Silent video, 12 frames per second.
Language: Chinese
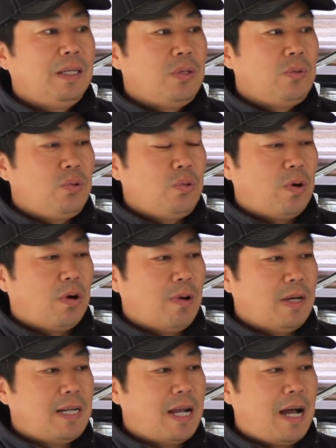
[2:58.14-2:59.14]
据我
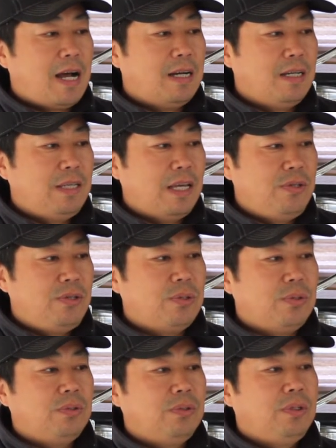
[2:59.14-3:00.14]
观察和研
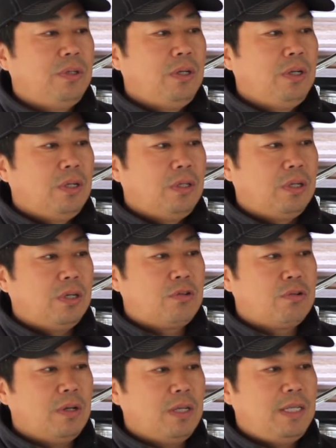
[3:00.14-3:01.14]
究，得
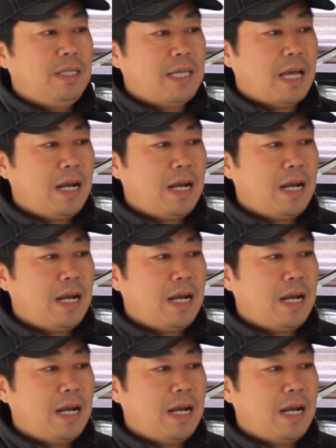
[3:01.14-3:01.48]
出了以下